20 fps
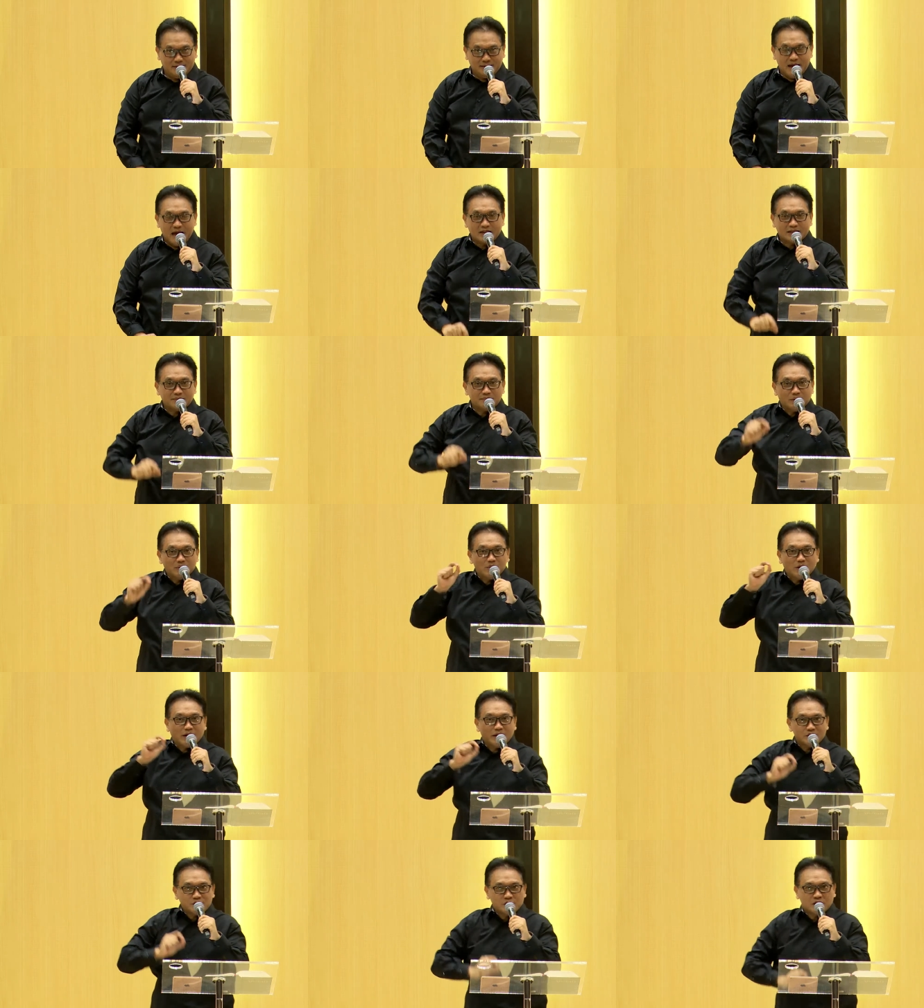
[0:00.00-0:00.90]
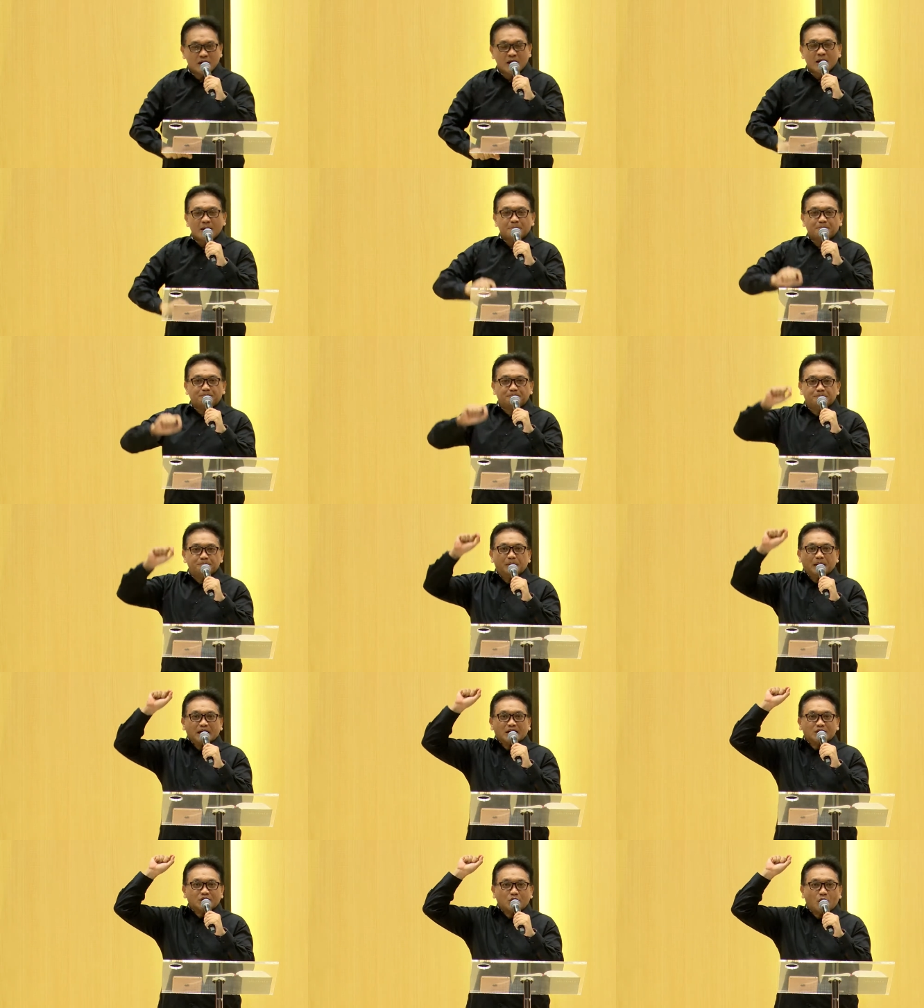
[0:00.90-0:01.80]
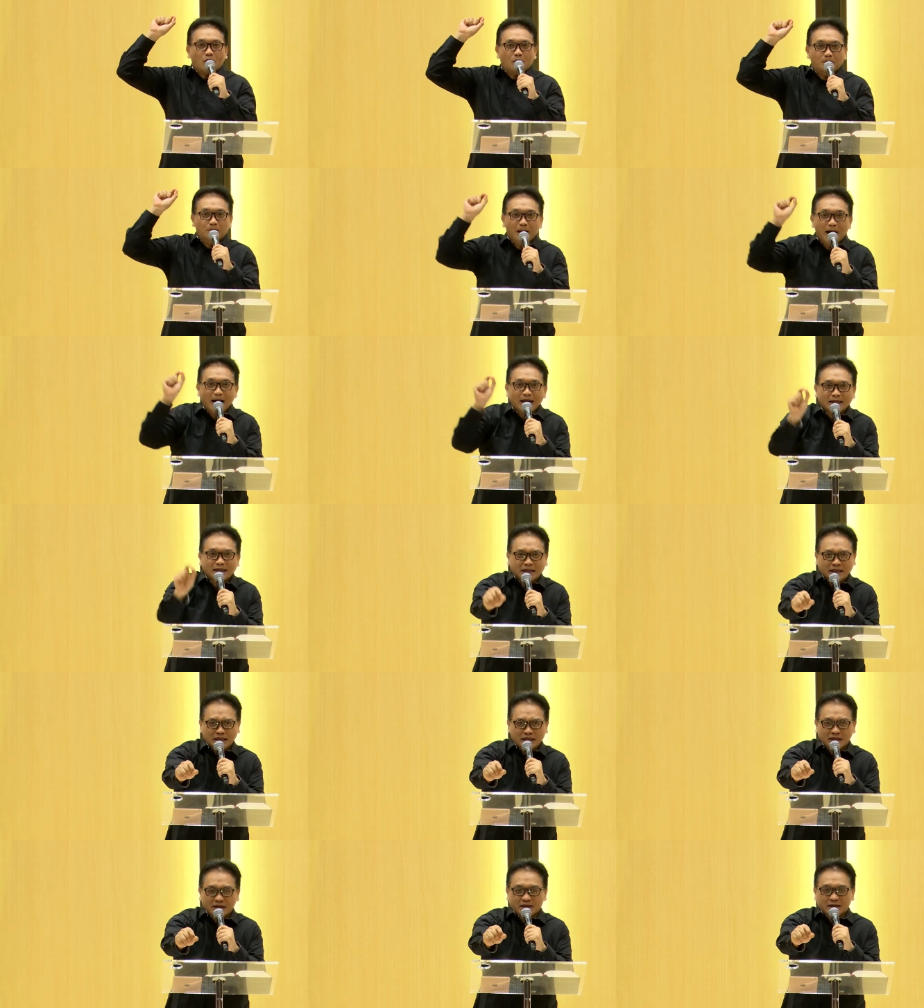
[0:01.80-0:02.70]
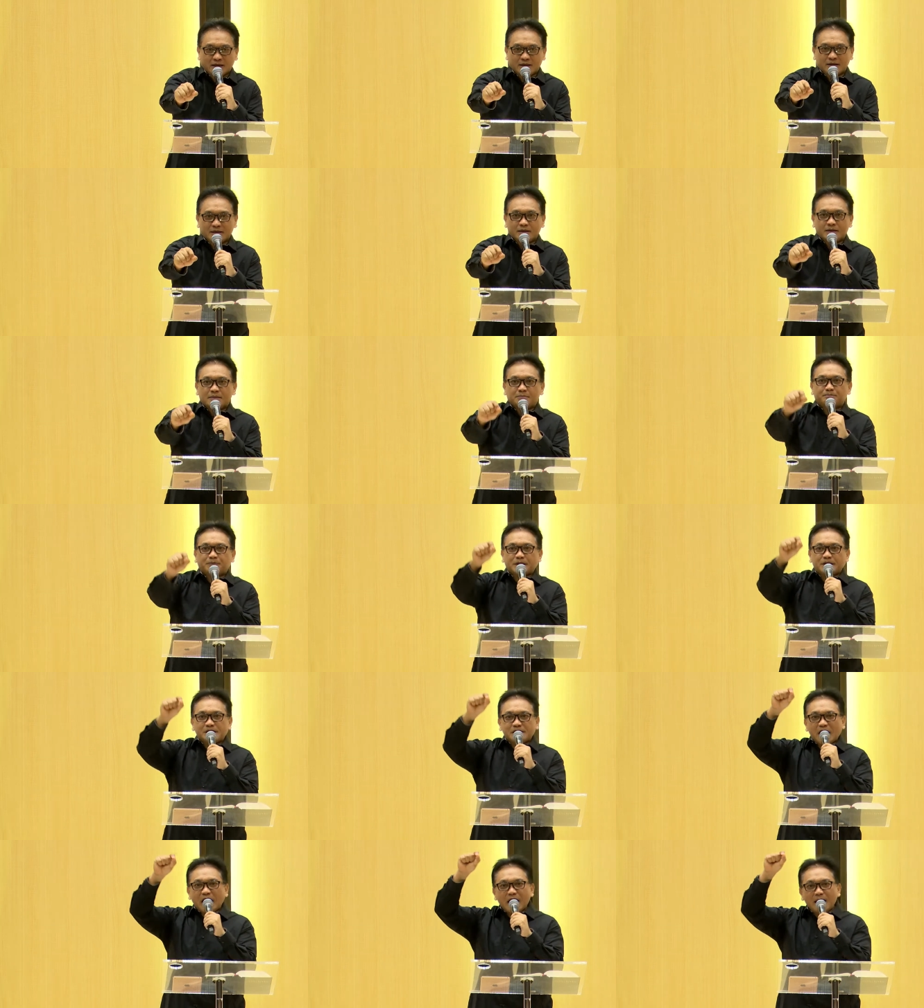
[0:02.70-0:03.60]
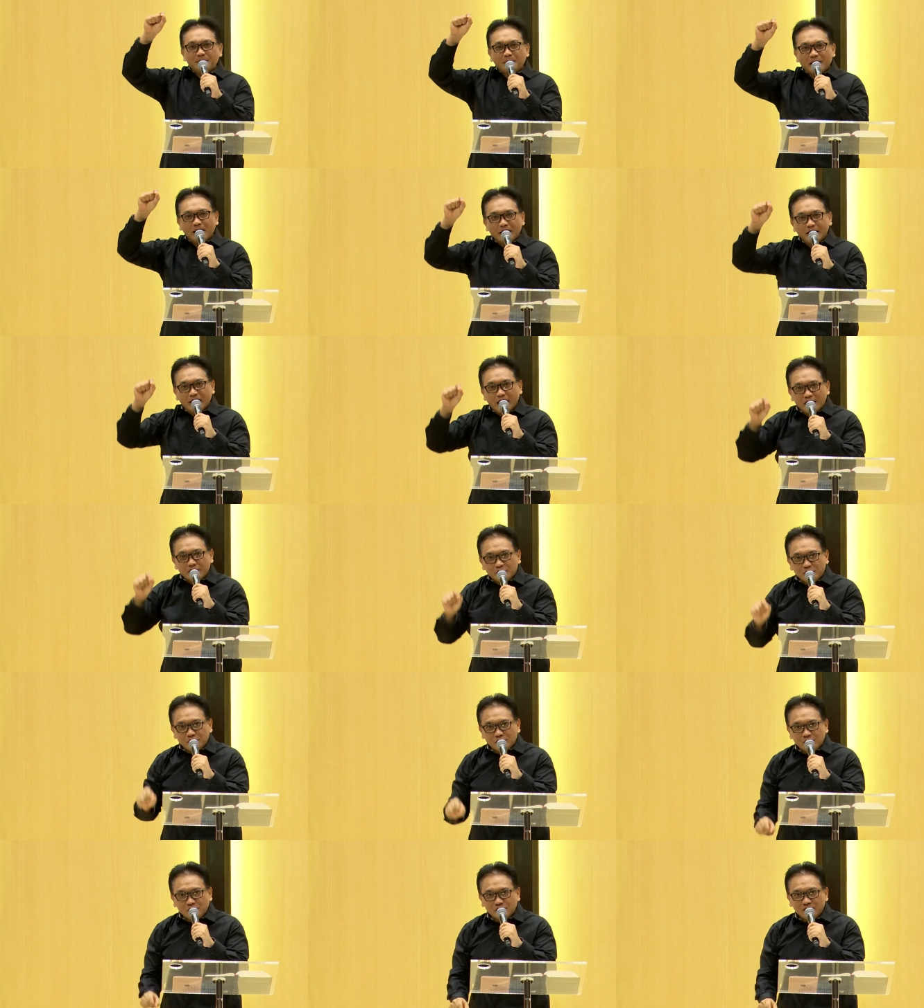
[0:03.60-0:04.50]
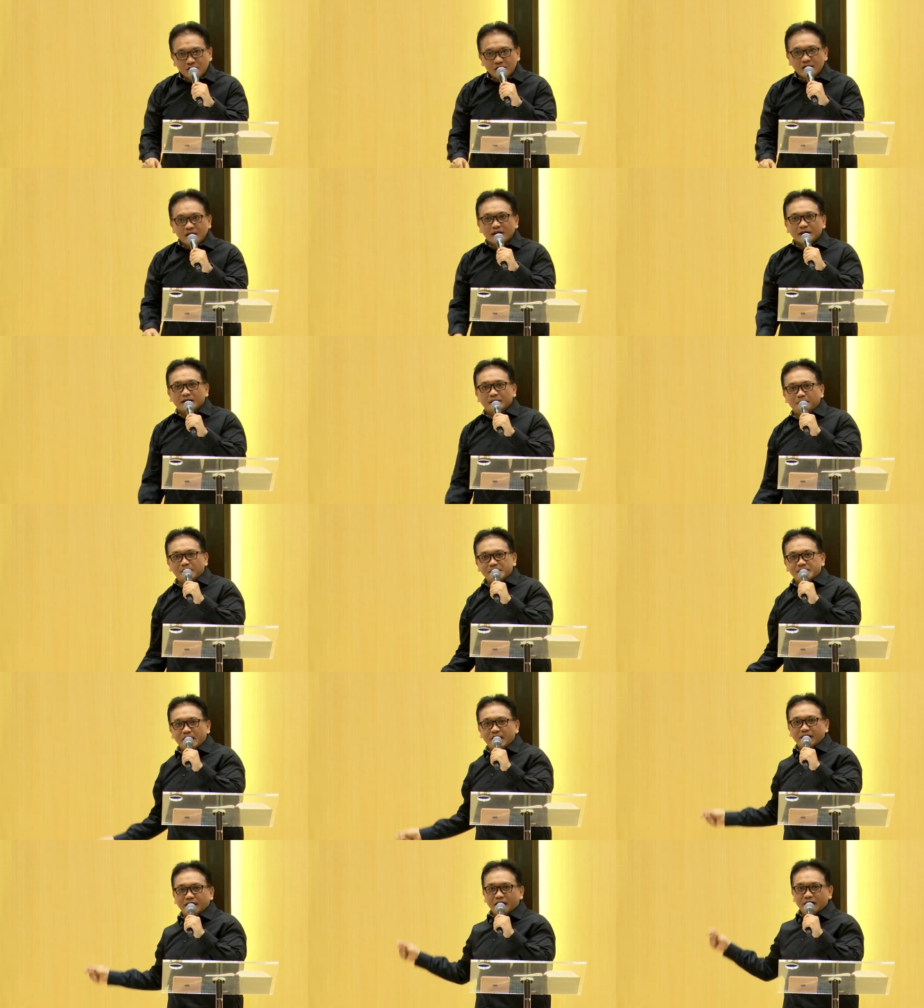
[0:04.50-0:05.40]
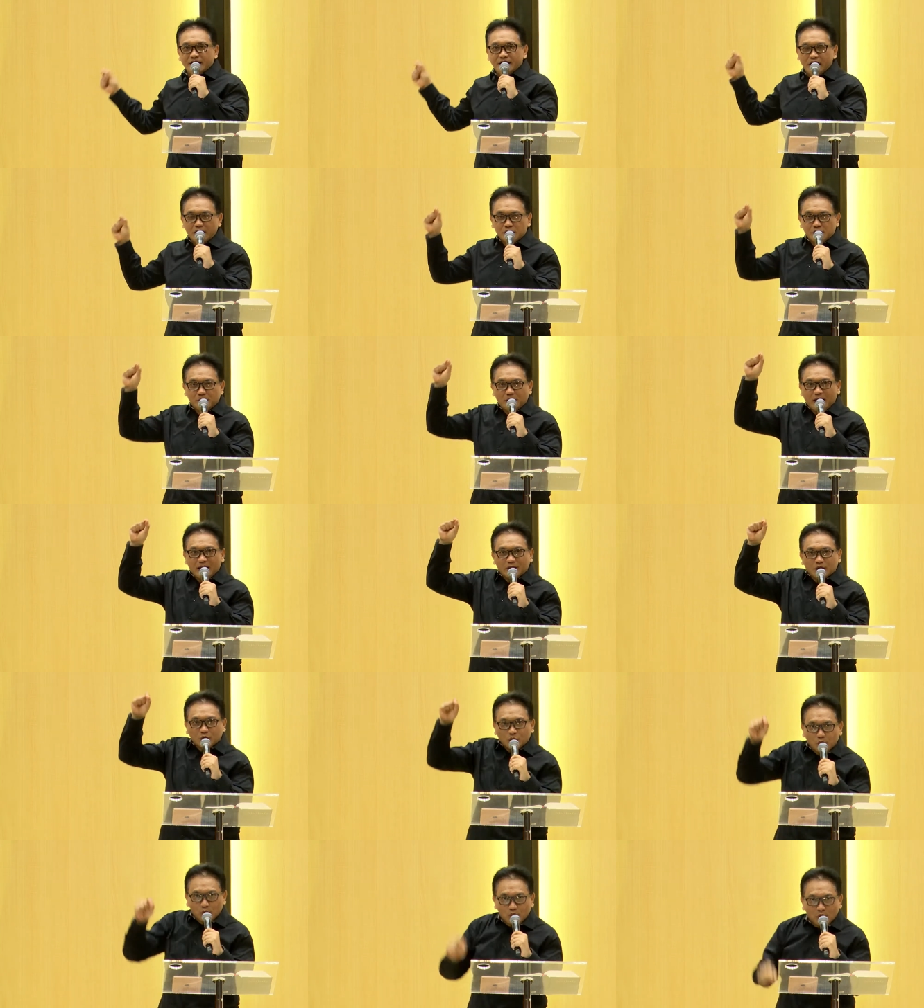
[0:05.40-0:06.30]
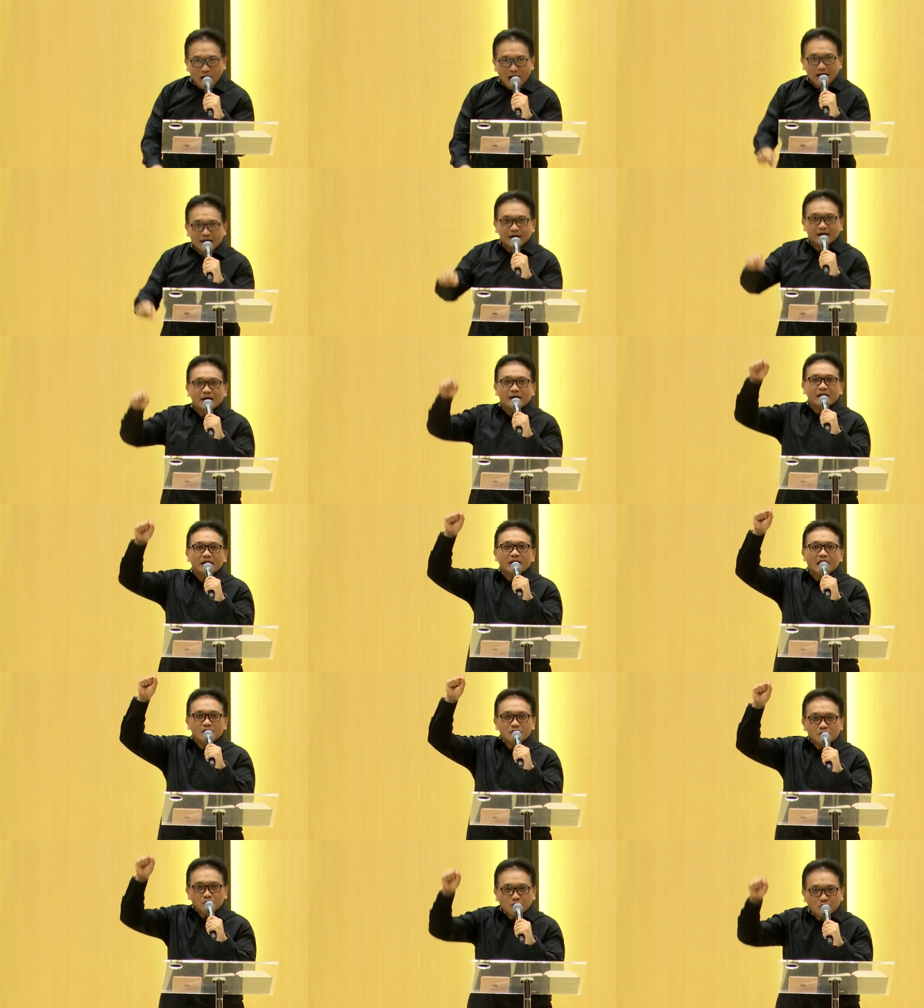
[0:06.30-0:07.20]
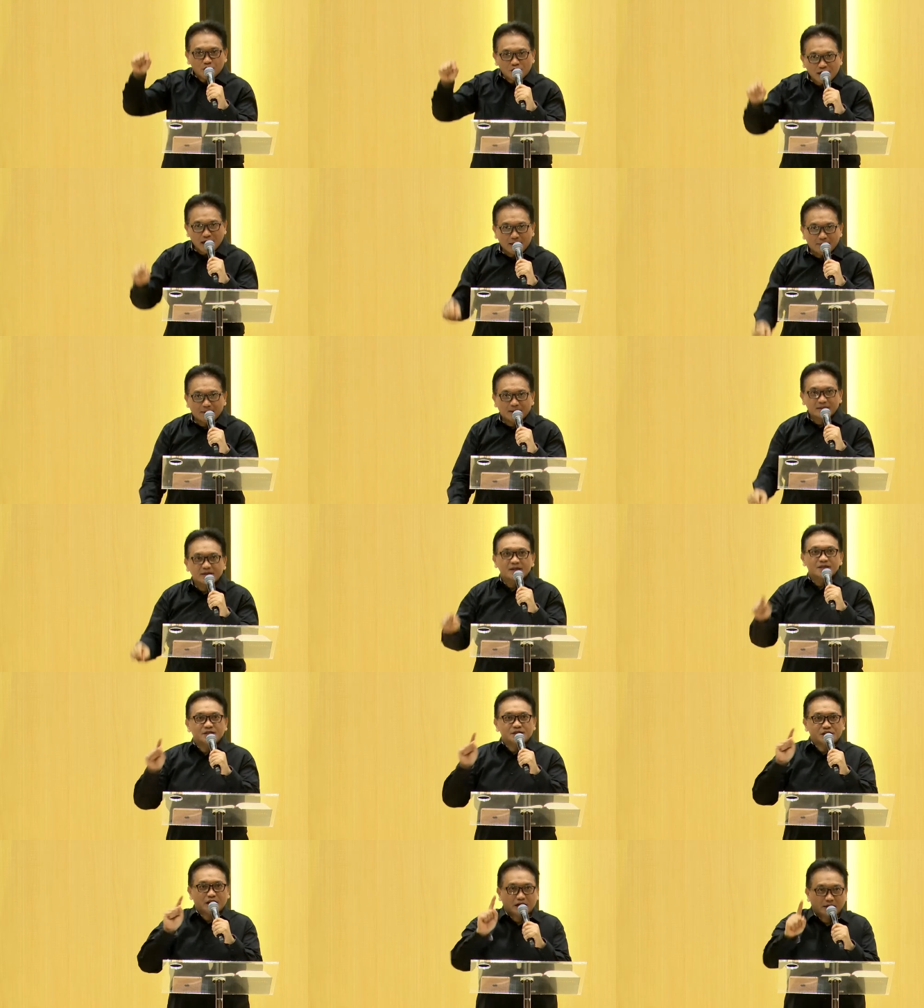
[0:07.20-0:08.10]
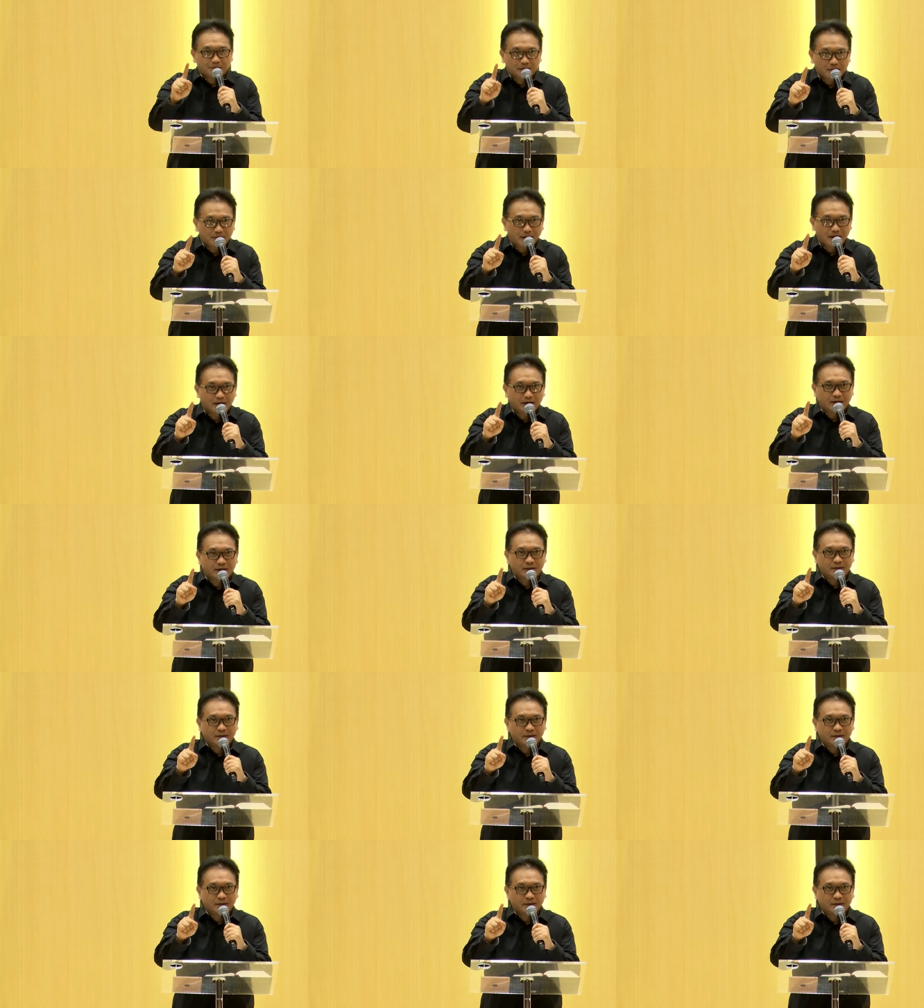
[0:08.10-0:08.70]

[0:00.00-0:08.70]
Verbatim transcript: Arti mengundang Yesus bertobat, percaya pada Yesus, menjadikan Yesus sebagai Tuhan dan juru selamat secara pribadi.